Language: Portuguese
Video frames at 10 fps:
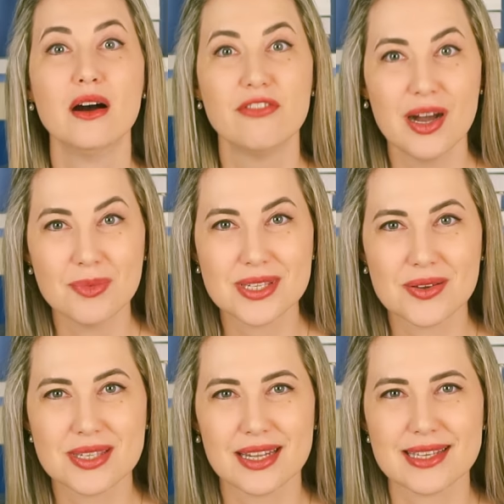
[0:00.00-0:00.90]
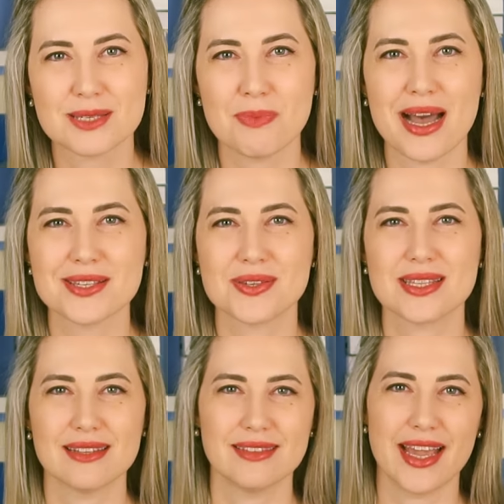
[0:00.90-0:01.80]
Vamos aos três passos
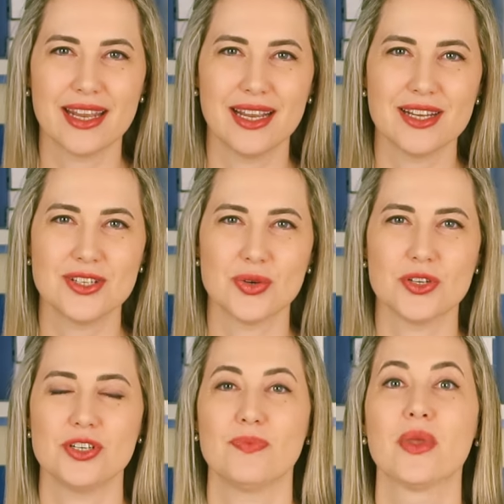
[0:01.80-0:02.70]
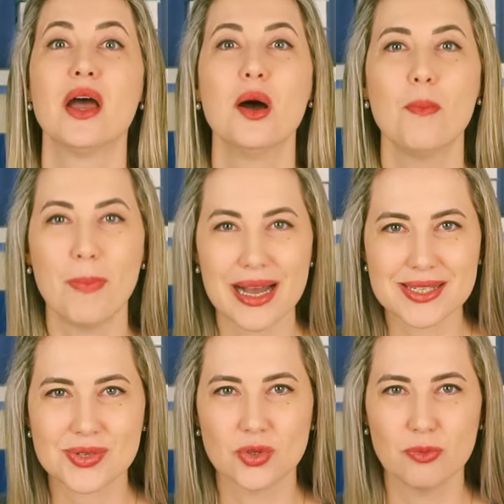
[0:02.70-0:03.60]
da técnica de hoje.
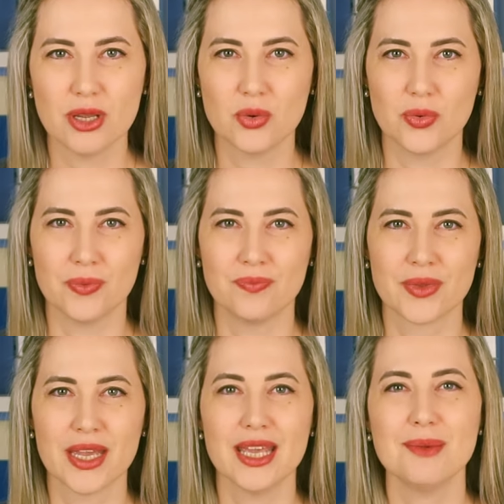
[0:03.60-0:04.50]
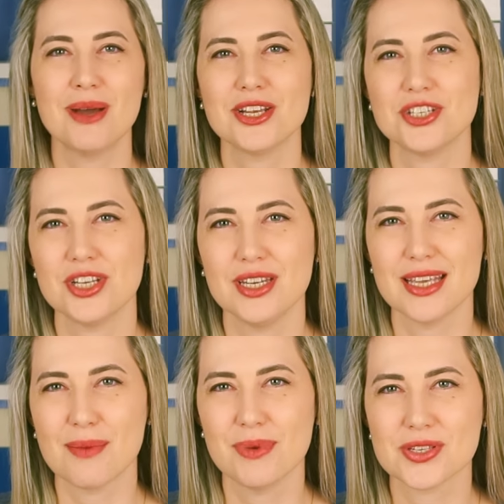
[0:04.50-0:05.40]
Passo número 1. Um, imagine
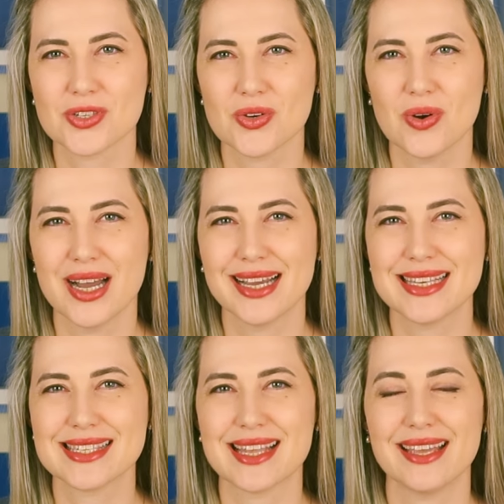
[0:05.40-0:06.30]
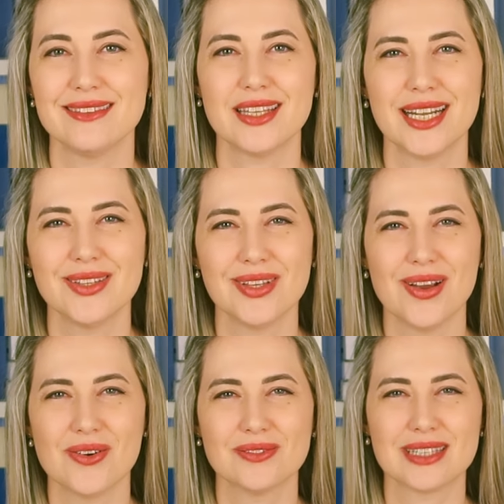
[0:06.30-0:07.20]
que a pessoa está entrando em
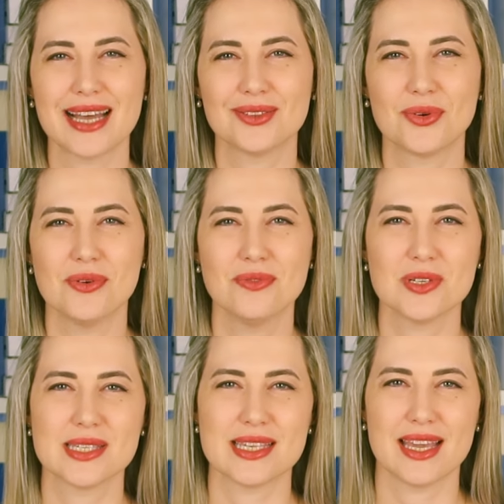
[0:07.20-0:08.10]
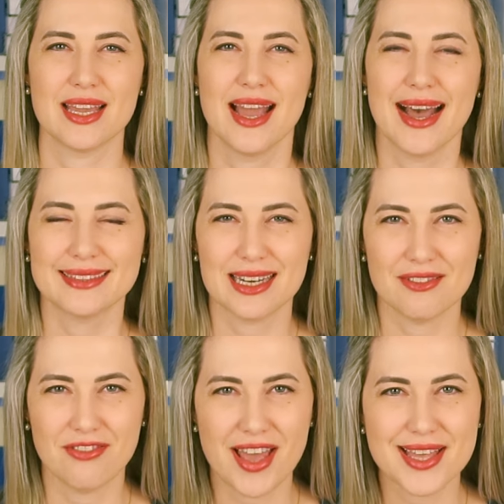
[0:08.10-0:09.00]
contato com você
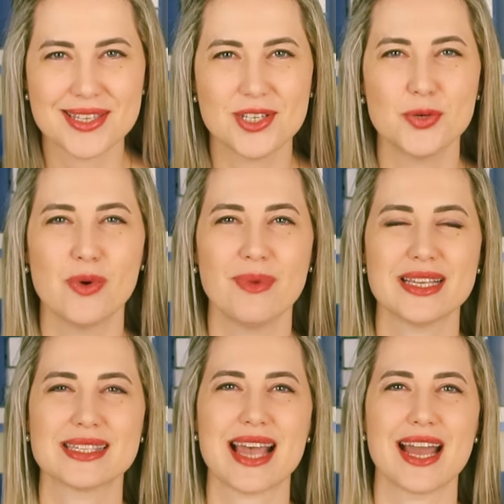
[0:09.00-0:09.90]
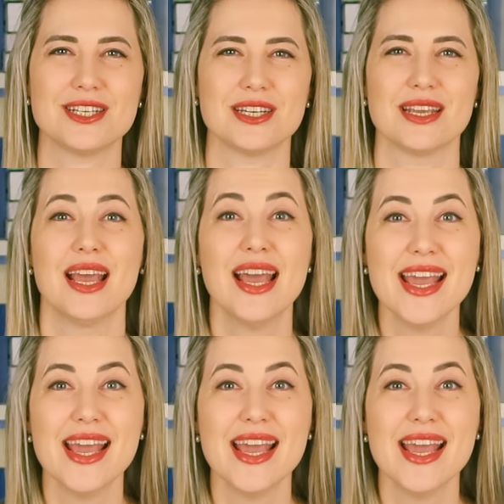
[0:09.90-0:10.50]
através de uma mensagem.